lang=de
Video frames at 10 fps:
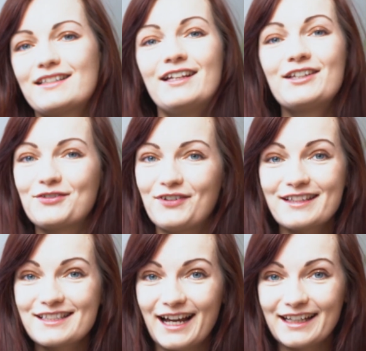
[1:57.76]
nicht,
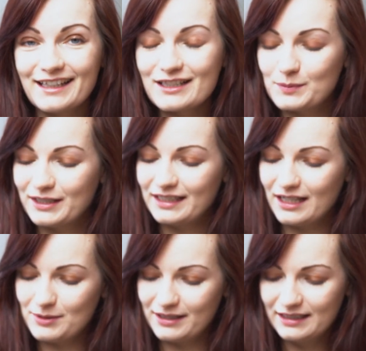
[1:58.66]
was die anders machen,
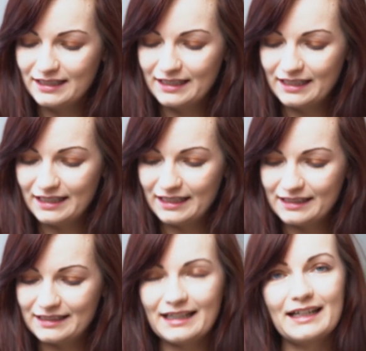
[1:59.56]
aber
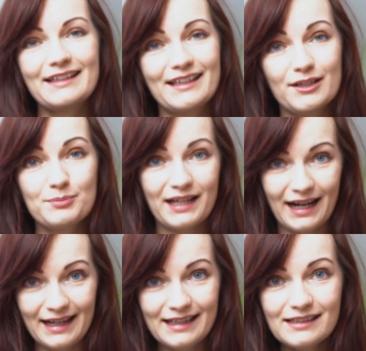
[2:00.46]
der
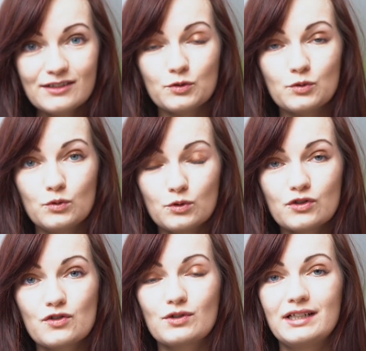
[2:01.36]
gibt Halt,
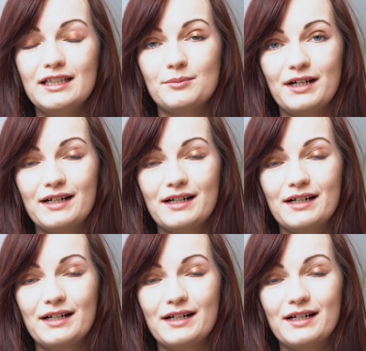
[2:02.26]
ohne zu kleben.